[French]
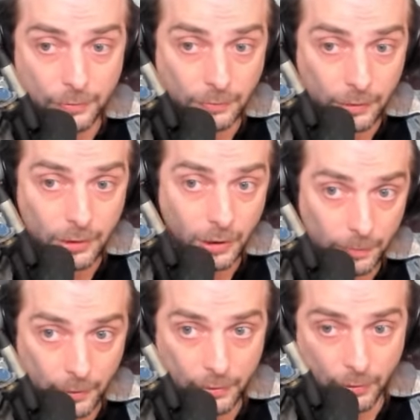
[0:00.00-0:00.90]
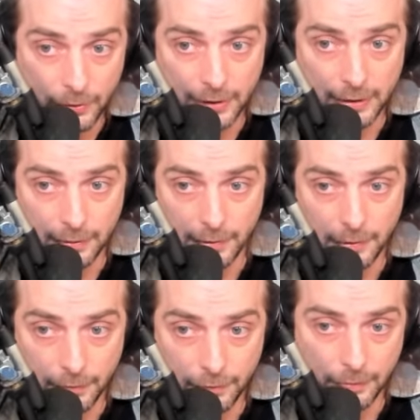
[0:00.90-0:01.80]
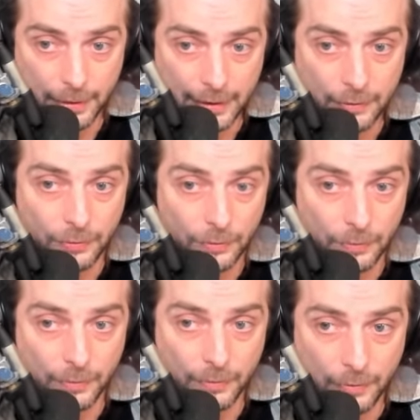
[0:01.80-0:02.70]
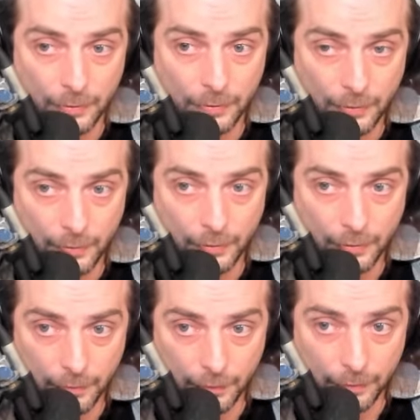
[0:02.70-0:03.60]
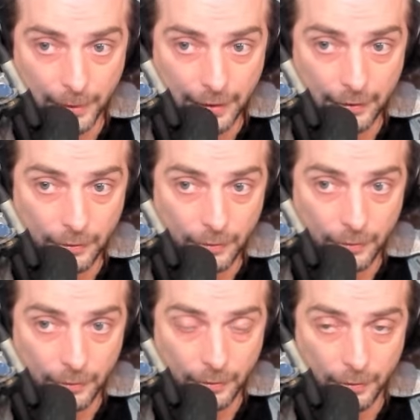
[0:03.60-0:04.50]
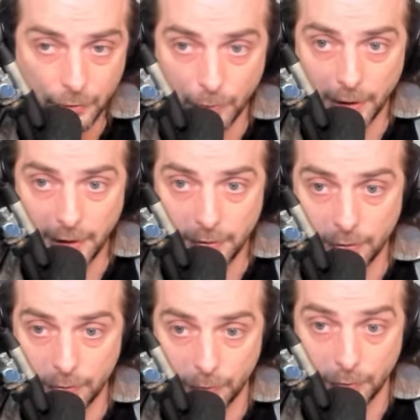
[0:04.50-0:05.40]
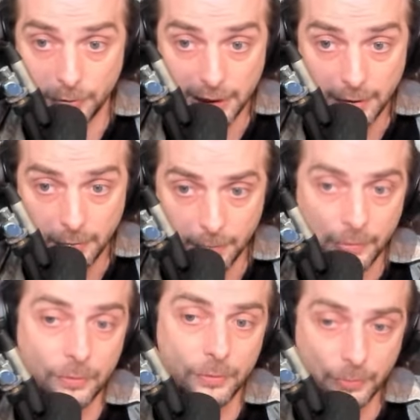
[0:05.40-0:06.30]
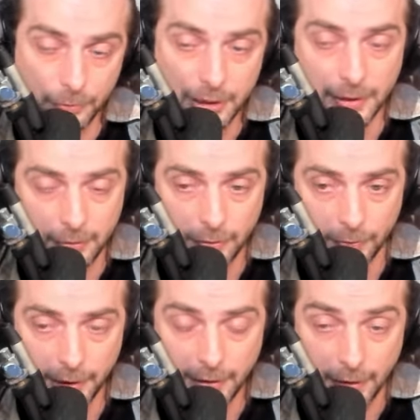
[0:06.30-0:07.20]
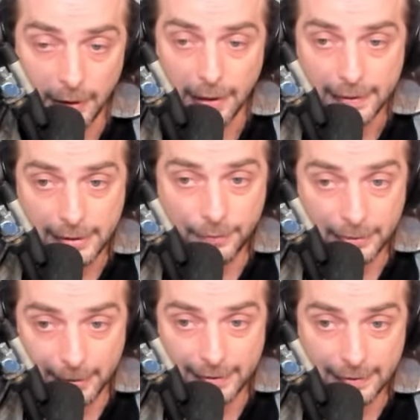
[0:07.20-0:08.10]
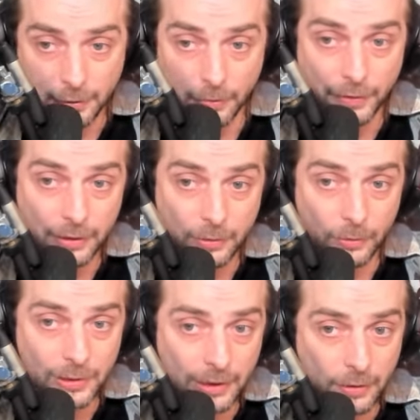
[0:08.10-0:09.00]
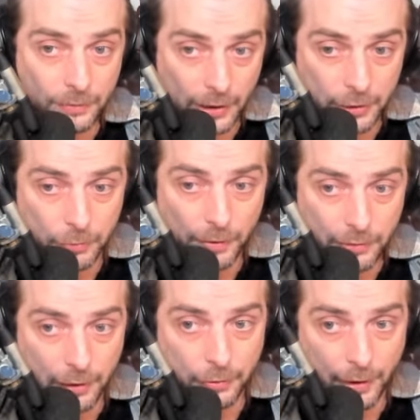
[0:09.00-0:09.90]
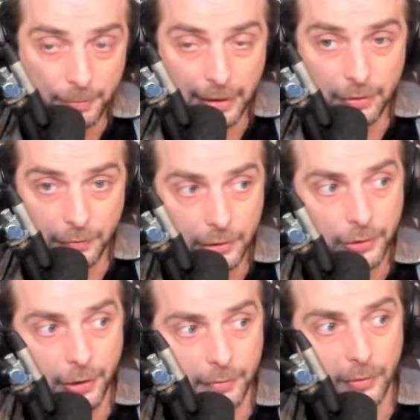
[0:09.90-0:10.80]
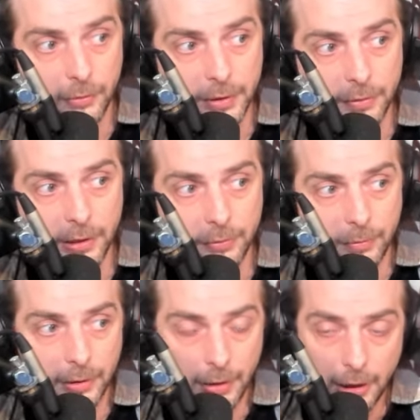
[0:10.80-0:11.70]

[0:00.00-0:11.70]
coup, comme Gloxy vous le mettez sur son vous mettez euh, son heal sur son ulti ou plutôt l'ulti sur son heal ce qui va se passer c'est qu'en fait Gloxy quand vous allez jouer vous allez devoir le mettre dans votre curve au niveau des ults